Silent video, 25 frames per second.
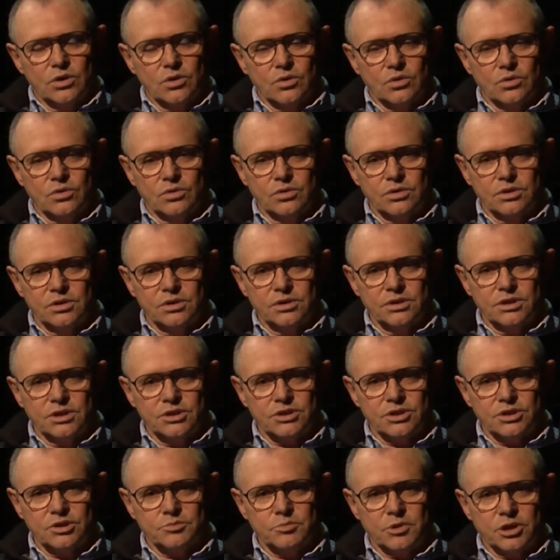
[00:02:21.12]
Und
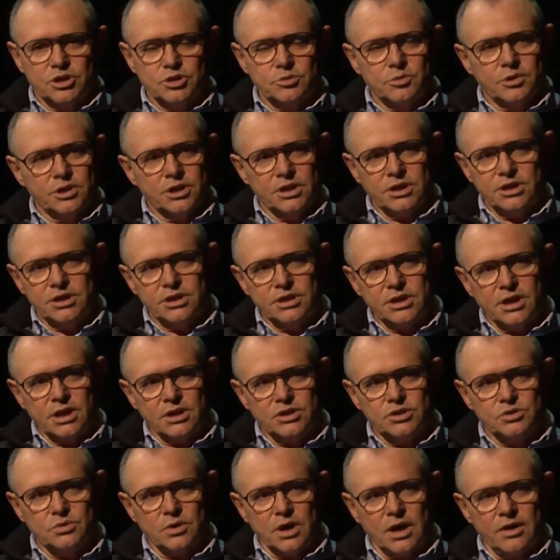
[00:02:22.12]
das ist manchmal dann nicht
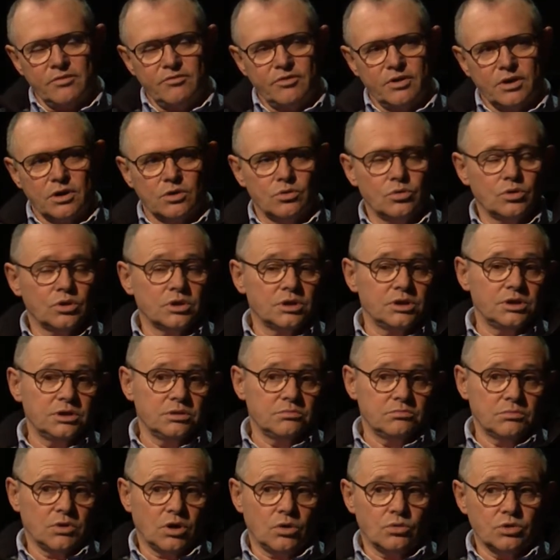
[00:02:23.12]
ganz so einfach oder
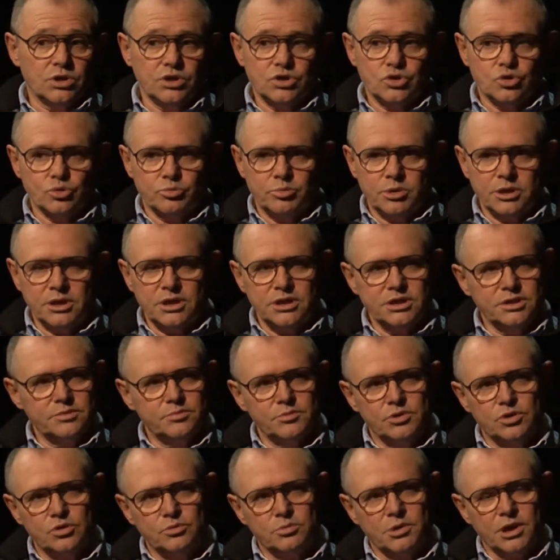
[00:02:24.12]
auch nicht so billig
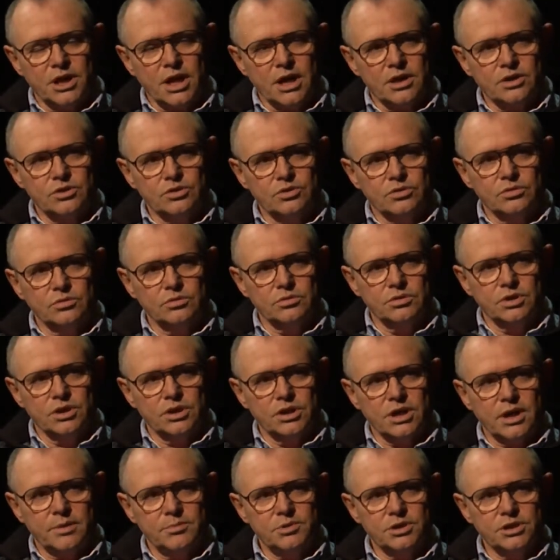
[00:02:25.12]
mit Übernachtung. Und
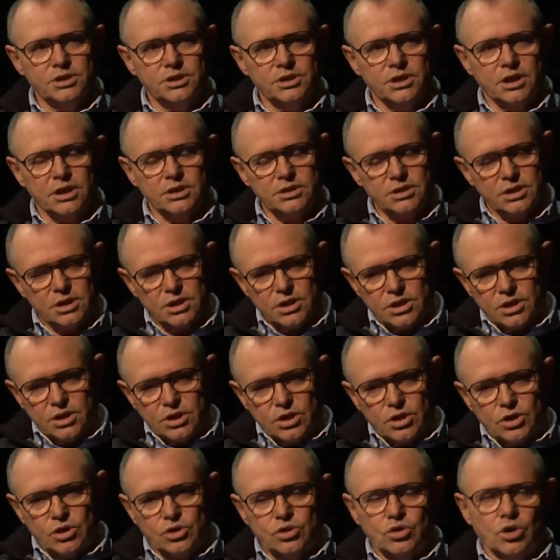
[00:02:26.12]
dann habe ich gedacht,
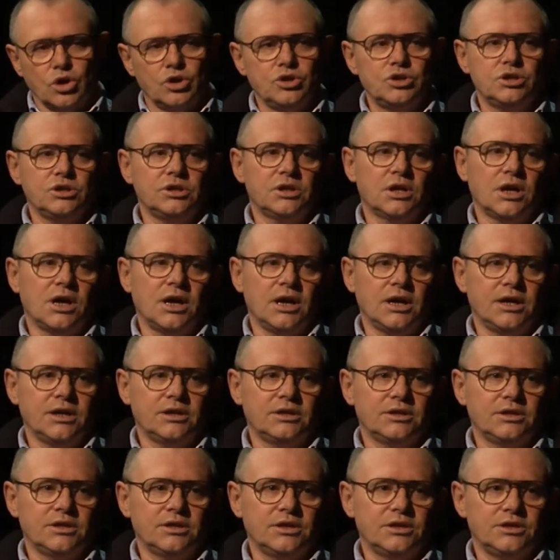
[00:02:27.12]
ich könnte ja
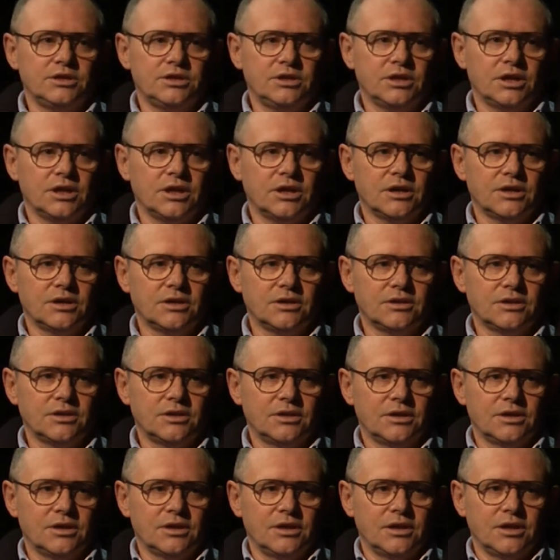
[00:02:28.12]
eigentlich ja
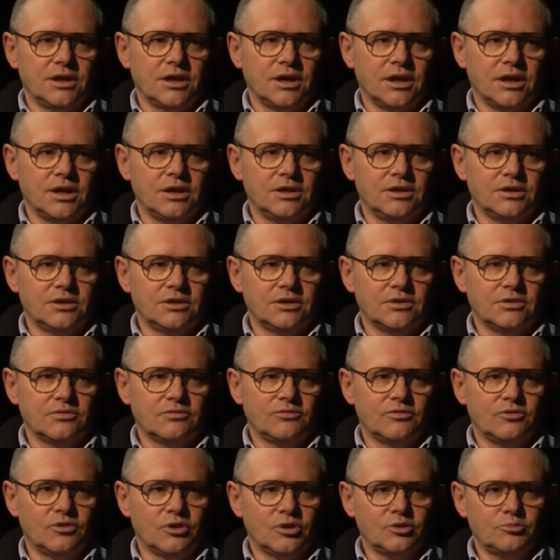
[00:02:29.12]
eine
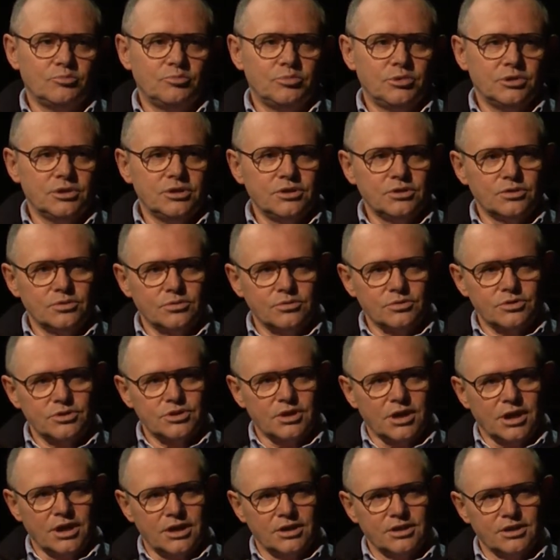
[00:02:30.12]

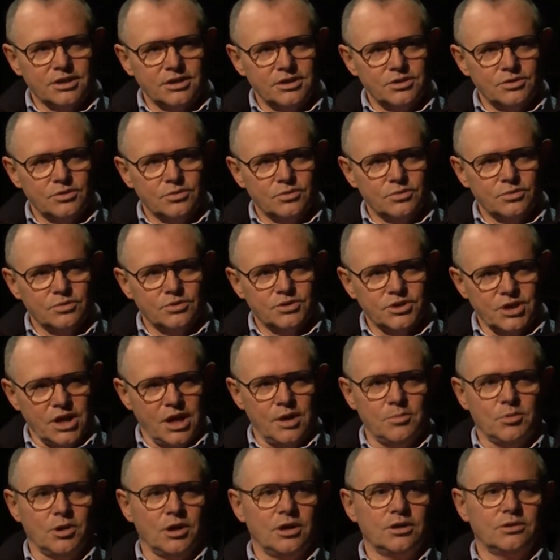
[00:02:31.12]
Fortbildungseinrichtung
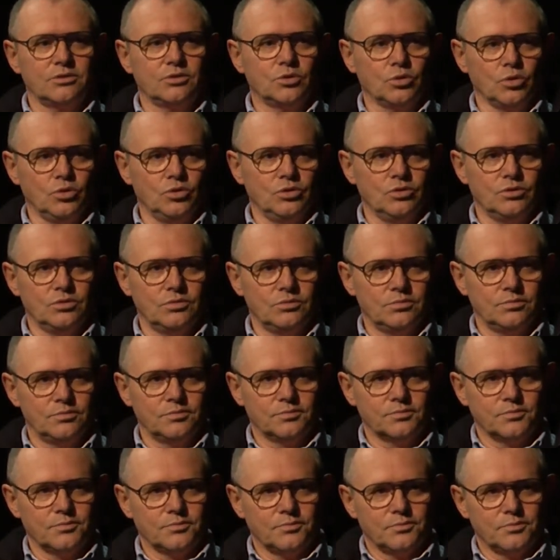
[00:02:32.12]
selber gründen.
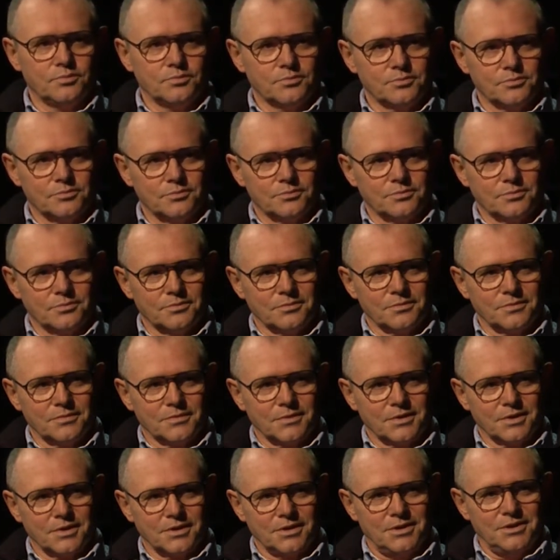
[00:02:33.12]
Selber
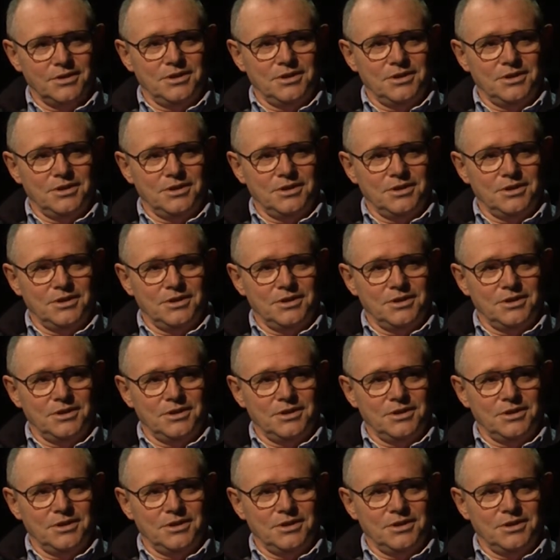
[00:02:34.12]
gründen?